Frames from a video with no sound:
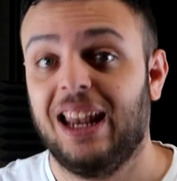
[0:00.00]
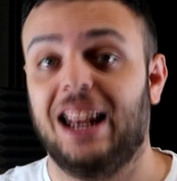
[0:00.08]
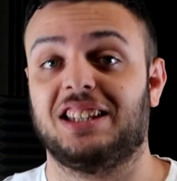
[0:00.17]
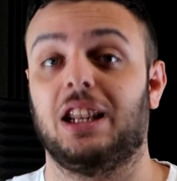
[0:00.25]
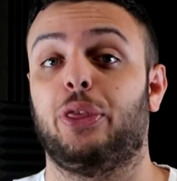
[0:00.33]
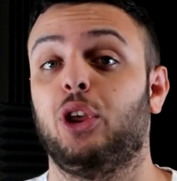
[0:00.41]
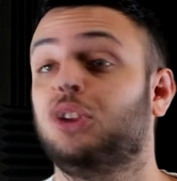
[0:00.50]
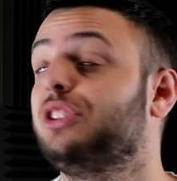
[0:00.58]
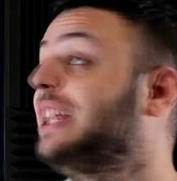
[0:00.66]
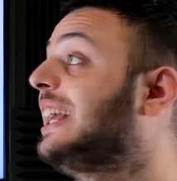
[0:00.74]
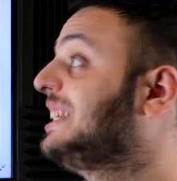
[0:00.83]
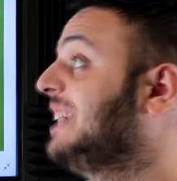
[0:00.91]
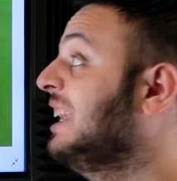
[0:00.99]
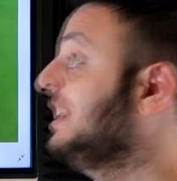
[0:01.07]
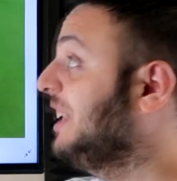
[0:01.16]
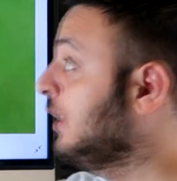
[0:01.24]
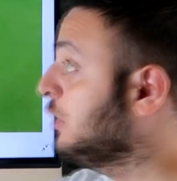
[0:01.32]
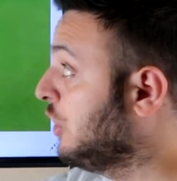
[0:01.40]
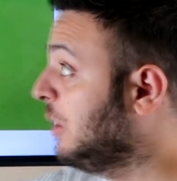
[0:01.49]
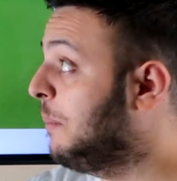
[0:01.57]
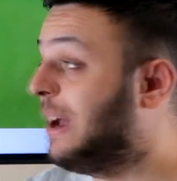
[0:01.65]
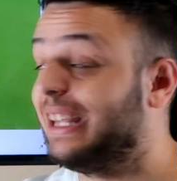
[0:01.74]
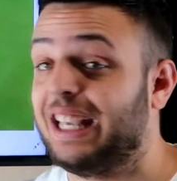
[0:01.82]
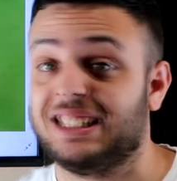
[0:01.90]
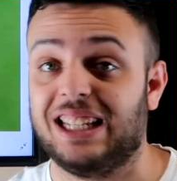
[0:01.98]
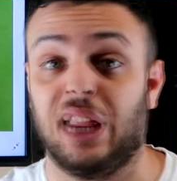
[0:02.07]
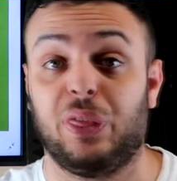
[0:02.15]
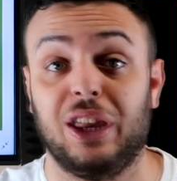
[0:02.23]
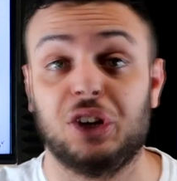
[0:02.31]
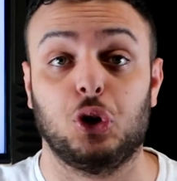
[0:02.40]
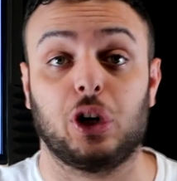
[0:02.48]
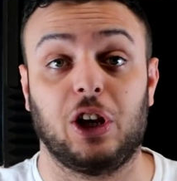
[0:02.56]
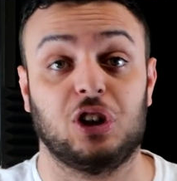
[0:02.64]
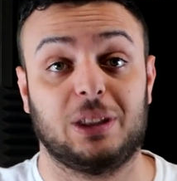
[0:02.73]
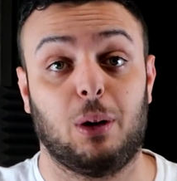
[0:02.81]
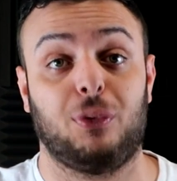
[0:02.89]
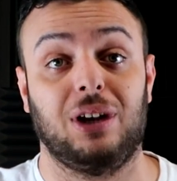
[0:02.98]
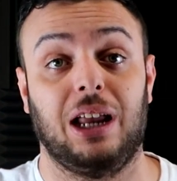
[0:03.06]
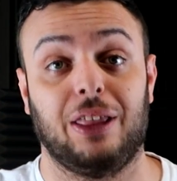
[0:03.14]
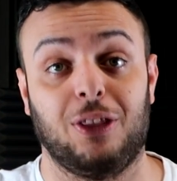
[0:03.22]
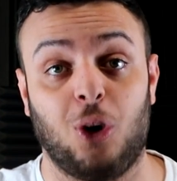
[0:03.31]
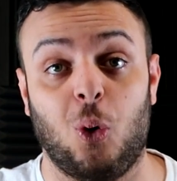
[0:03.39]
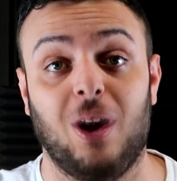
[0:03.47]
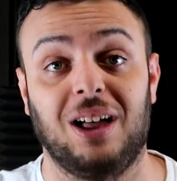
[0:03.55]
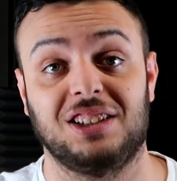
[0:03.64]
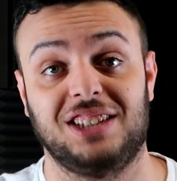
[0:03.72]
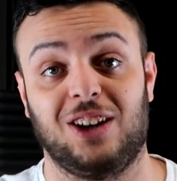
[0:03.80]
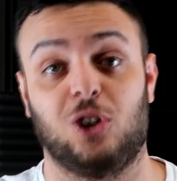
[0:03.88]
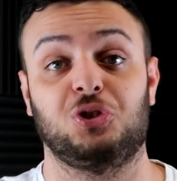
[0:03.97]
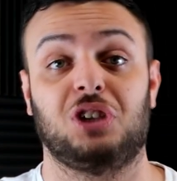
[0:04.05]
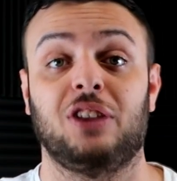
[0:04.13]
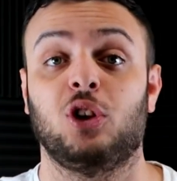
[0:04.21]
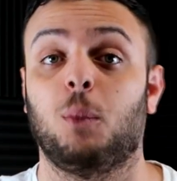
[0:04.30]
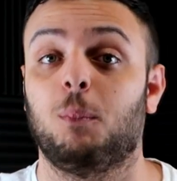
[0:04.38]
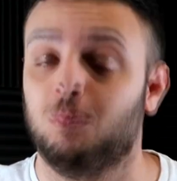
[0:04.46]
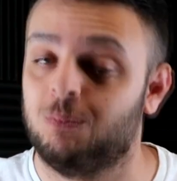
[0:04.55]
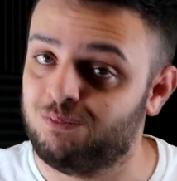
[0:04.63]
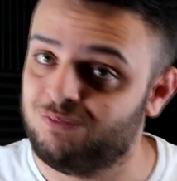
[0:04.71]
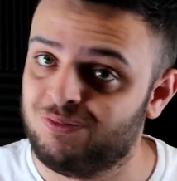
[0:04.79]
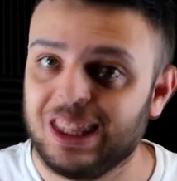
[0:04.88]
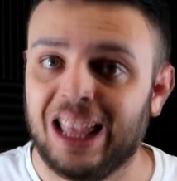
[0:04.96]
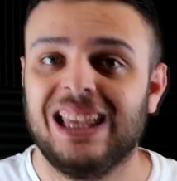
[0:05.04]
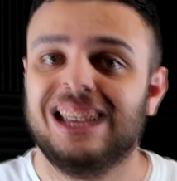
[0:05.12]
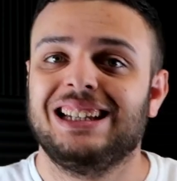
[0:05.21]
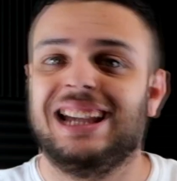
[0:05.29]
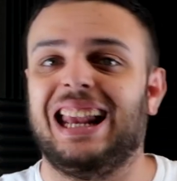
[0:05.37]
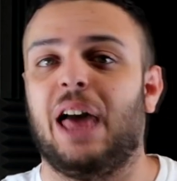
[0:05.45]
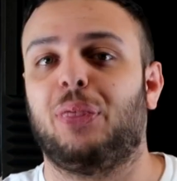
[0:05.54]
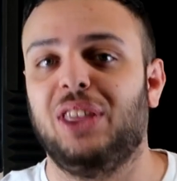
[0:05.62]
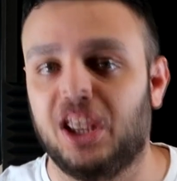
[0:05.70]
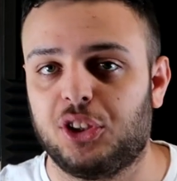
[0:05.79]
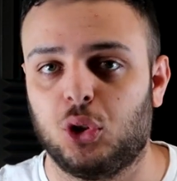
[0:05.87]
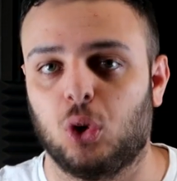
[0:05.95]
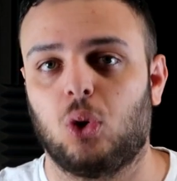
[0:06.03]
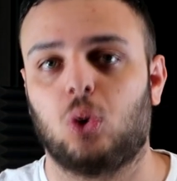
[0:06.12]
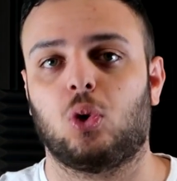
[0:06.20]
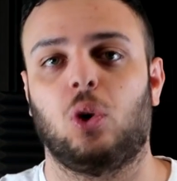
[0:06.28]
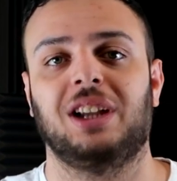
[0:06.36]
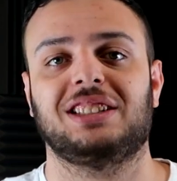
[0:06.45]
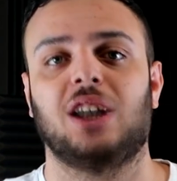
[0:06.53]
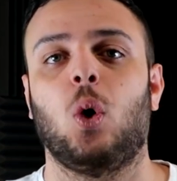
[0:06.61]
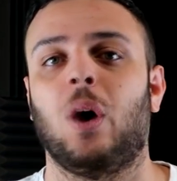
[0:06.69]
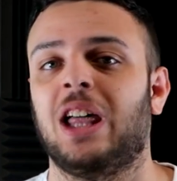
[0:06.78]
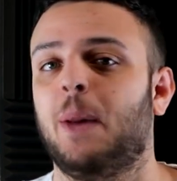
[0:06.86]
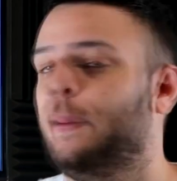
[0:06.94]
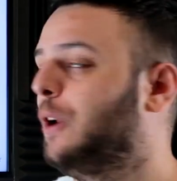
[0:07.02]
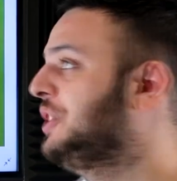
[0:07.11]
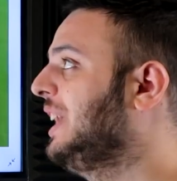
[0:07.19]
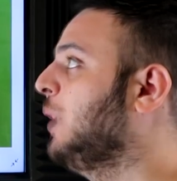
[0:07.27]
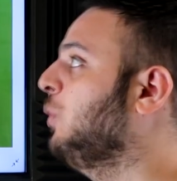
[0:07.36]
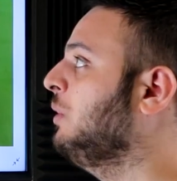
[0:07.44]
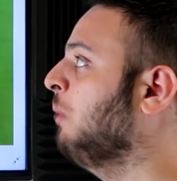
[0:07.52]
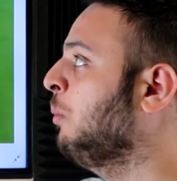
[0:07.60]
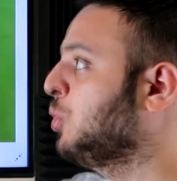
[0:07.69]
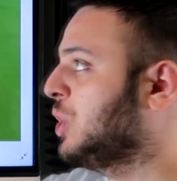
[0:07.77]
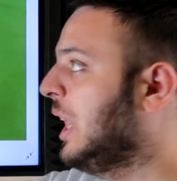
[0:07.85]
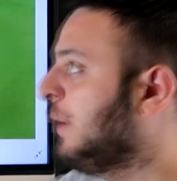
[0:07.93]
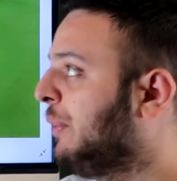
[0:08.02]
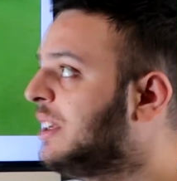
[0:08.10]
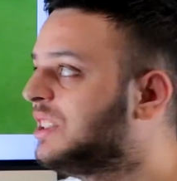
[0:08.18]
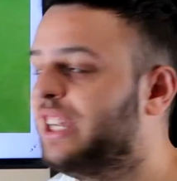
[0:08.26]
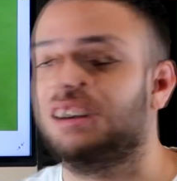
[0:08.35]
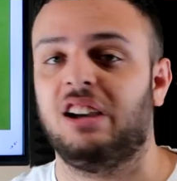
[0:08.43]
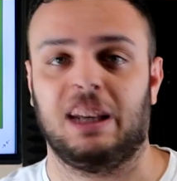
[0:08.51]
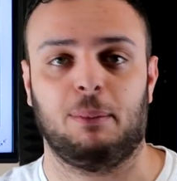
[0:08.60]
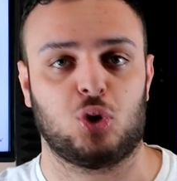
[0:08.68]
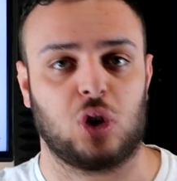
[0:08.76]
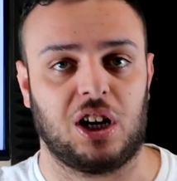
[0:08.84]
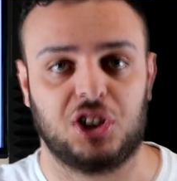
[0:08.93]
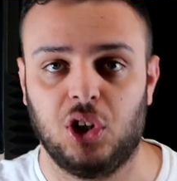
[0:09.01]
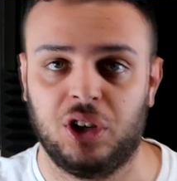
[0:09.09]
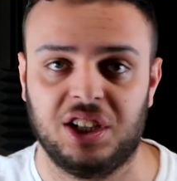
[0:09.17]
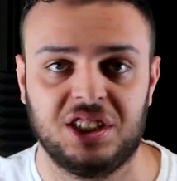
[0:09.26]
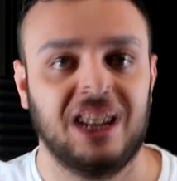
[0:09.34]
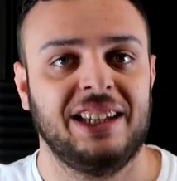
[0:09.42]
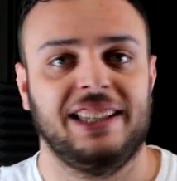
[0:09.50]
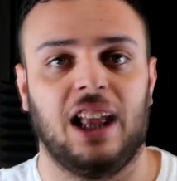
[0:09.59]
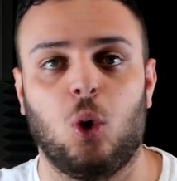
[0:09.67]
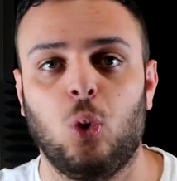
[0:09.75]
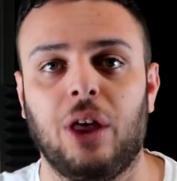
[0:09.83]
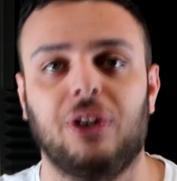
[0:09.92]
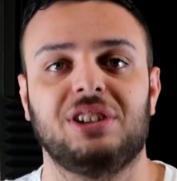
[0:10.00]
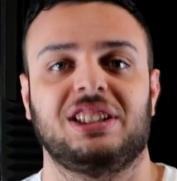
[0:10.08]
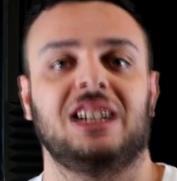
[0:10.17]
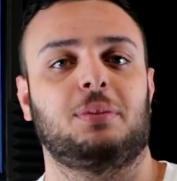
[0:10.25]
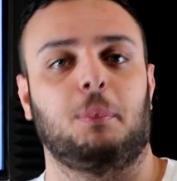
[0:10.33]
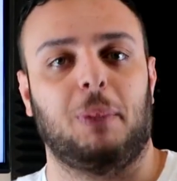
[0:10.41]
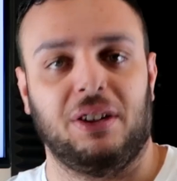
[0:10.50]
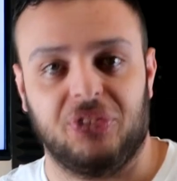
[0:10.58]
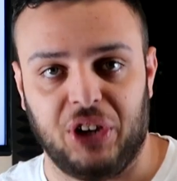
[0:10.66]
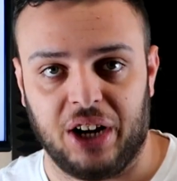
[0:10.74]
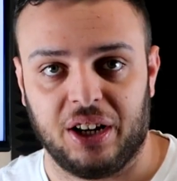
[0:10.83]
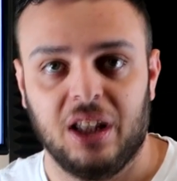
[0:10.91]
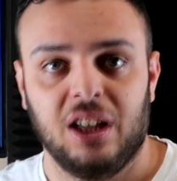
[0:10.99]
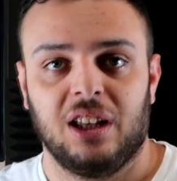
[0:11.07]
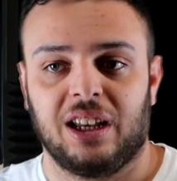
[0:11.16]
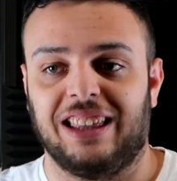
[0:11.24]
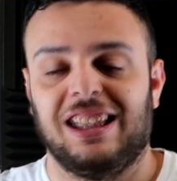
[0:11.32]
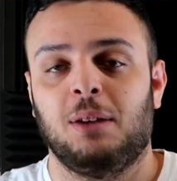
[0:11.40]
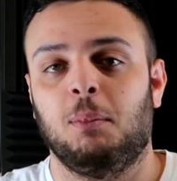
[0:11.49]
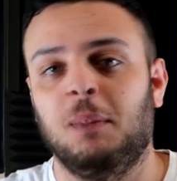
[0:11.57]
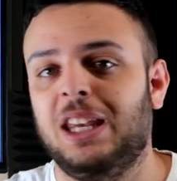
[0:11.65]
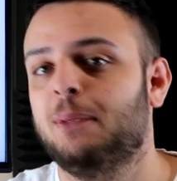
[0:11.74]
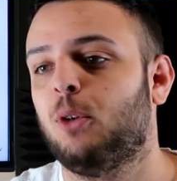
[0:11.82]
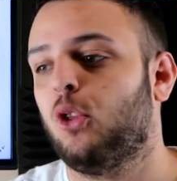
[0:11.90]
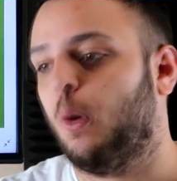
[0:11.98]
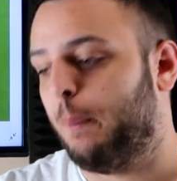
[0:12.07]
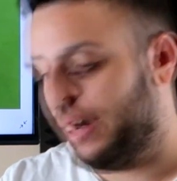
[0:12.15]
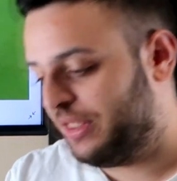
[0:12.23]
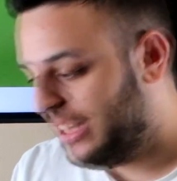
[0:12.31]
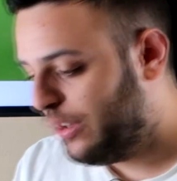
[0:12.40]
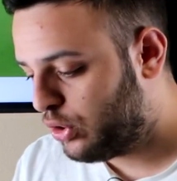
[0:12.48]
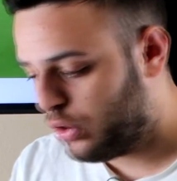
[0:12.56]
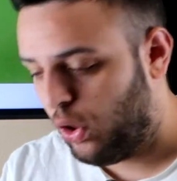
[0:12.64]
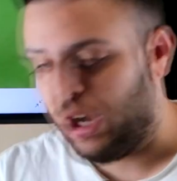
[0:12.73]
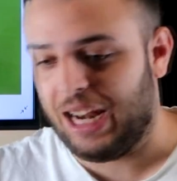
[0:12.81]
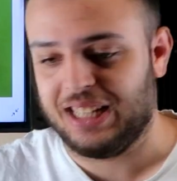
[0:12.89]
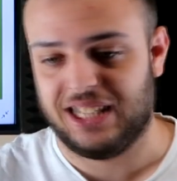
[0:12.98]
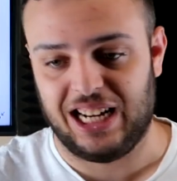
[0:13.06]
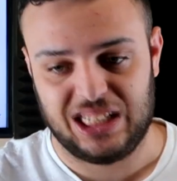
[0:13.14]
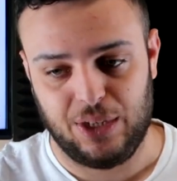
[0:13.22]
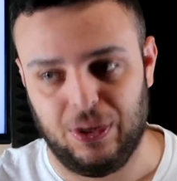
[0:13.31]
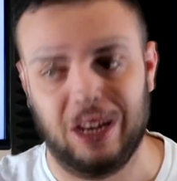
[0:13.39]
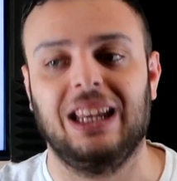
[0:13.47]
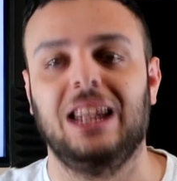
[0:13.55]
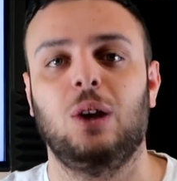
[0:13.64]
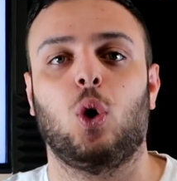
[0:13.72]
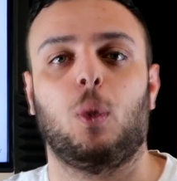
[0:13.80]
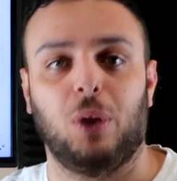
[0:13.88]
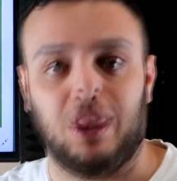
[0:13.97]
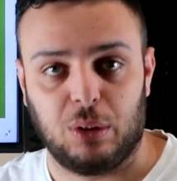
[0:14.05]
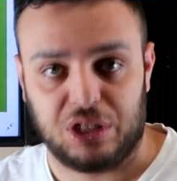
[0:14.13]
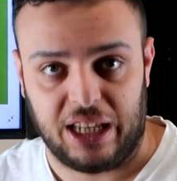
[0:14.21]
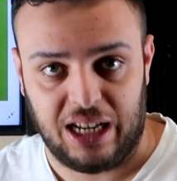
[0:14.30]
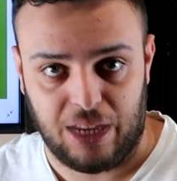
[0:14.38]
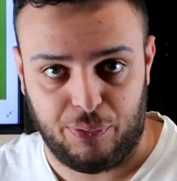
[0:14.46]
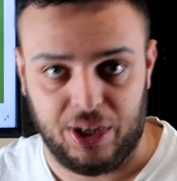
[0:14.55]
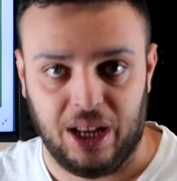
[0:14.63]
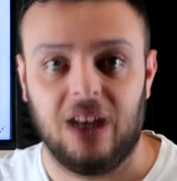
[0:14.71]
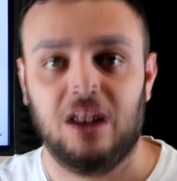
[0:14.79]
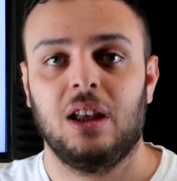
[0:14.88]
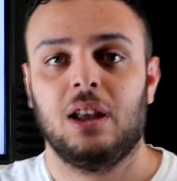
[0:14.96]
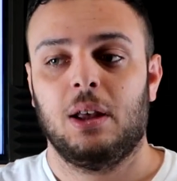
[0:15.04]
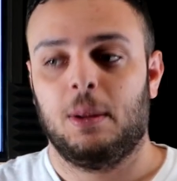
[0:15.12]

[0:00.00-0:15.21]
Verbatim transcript: La selección tiene que seguir tirando sus desmarques. Es cierto que no estamos finalizando jugadas y encontrando mm, el acierto con estas jugadas, pero sí que hundimos mucho la defensa, creamos ocasiones y alguna de estas va a entrar. Quedan mínimo dos partidos, ojalá sea la semifinal y luego podamos estar en la final.